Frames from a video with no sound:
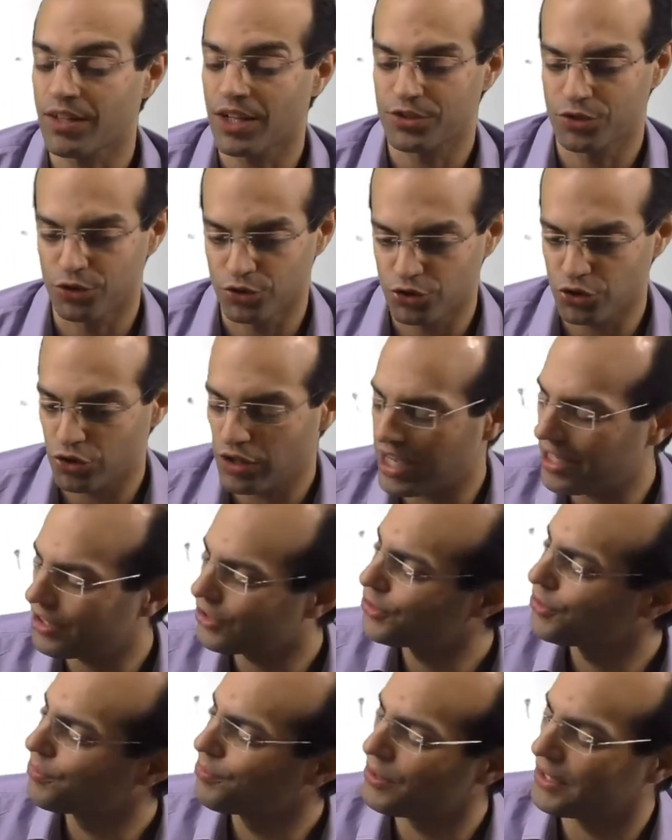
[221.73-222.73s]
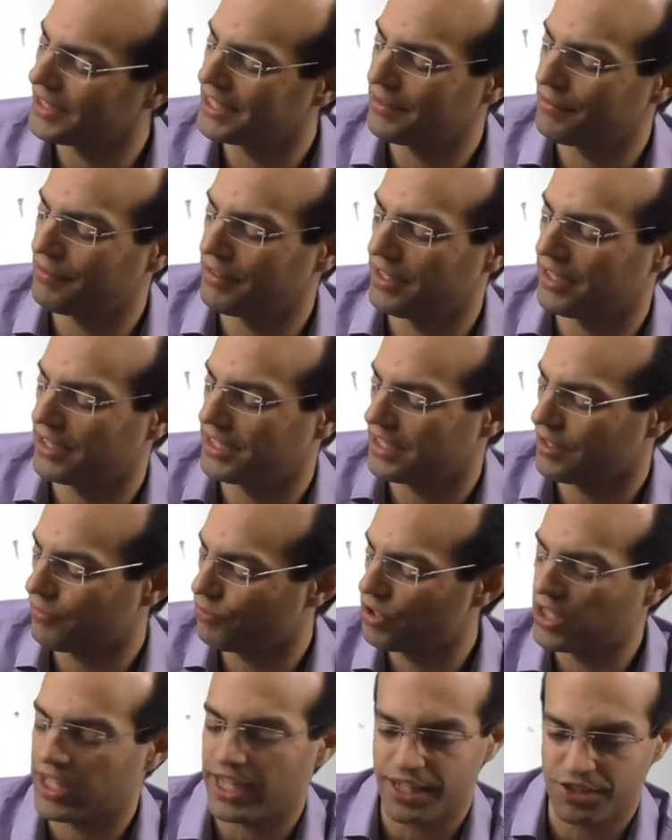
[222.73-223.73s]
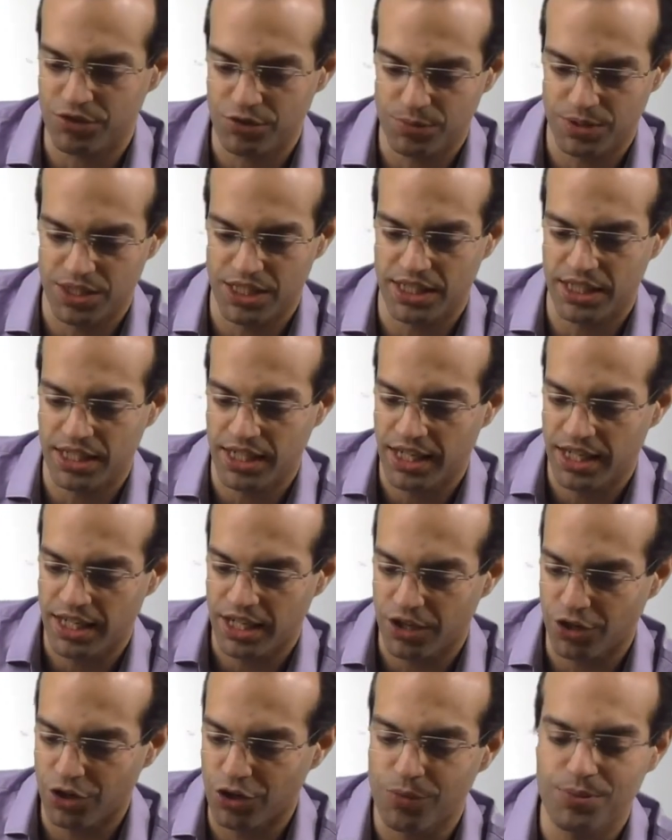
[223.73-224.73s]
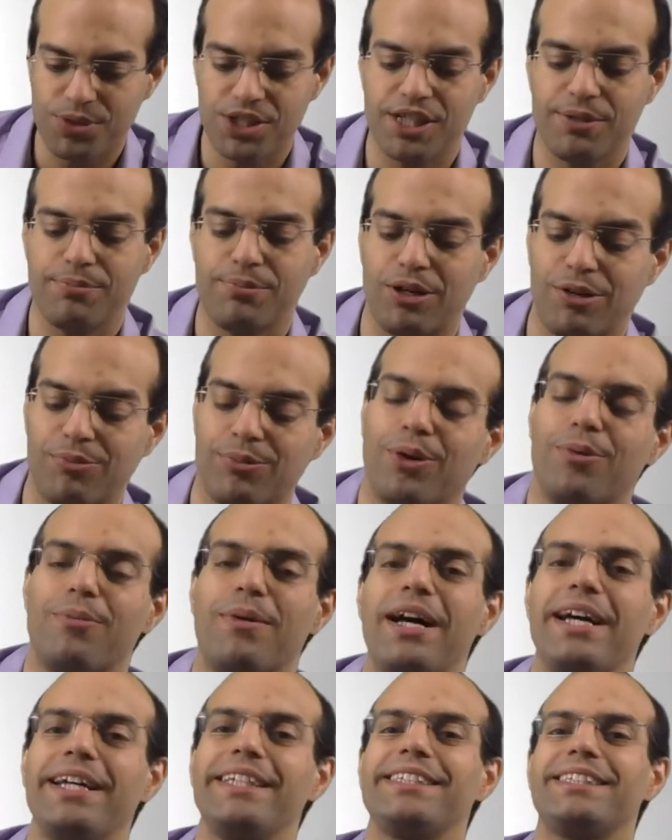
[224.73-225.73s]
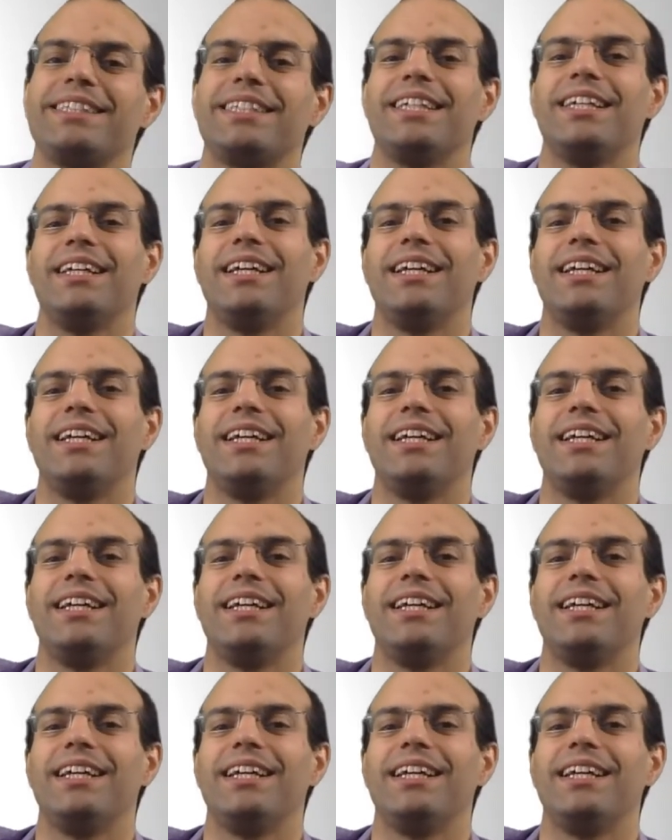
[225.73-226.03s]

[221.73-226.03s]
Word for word: Donc $q.dfr, ça vous crée un objet, l'objet.promise,